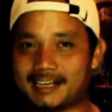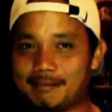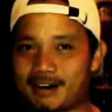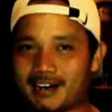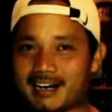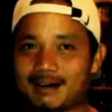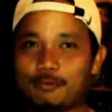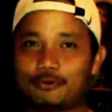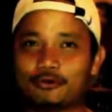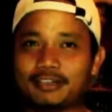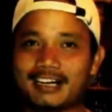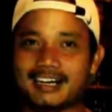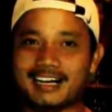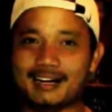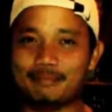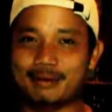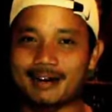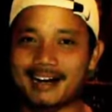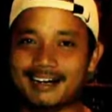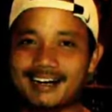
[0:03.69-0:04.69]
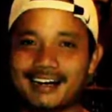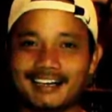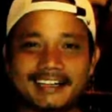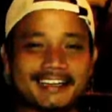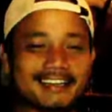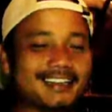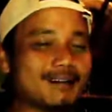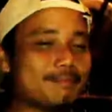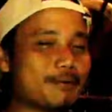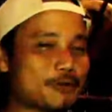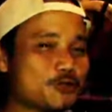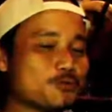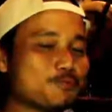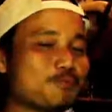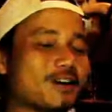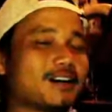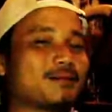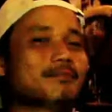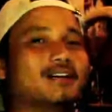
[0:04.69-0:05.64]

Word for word: Dimanapun kalian berada kita berjumpa